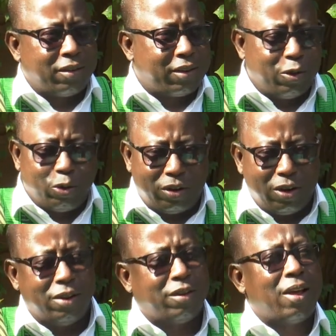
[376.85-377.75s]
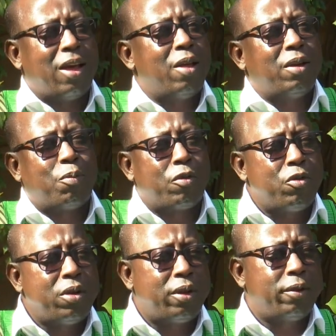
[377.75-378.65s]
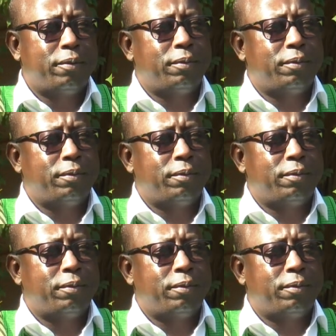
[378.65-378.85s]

c'est aussi le Sénégal de profondeur.